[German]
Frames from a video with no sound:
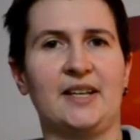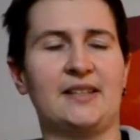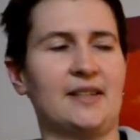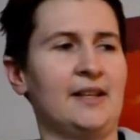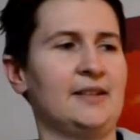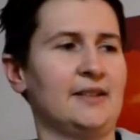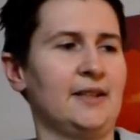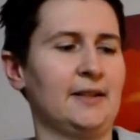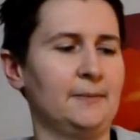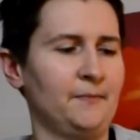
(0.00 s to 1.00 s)

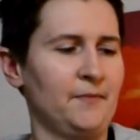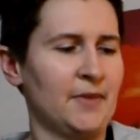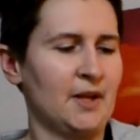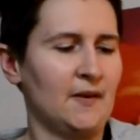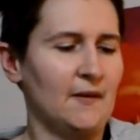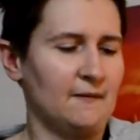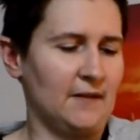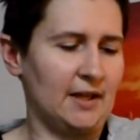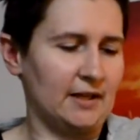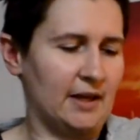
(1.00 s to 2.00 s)
SLT,
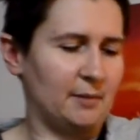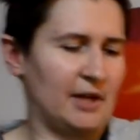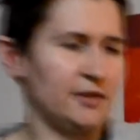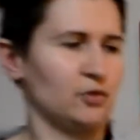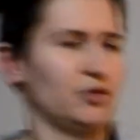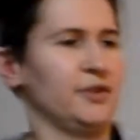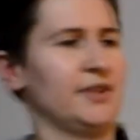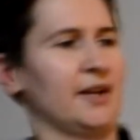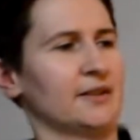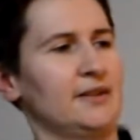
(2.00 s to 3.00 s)
wie der Name also schon
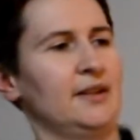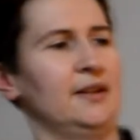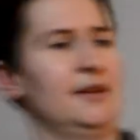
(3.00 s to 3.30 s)
sagt,